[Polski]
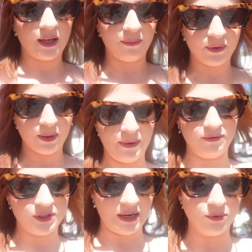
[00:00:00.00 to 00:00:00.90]
Tam chyba
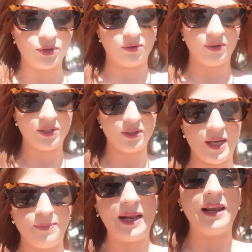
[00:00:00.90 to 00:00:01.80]
widziałam już tą
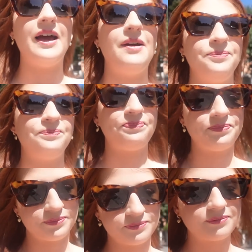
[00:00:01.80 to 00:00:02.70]
Bella.
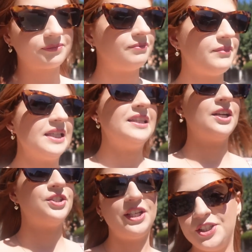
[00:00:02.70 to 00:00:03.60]

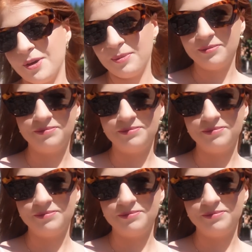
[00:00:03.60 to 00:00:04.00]
Także idziemy.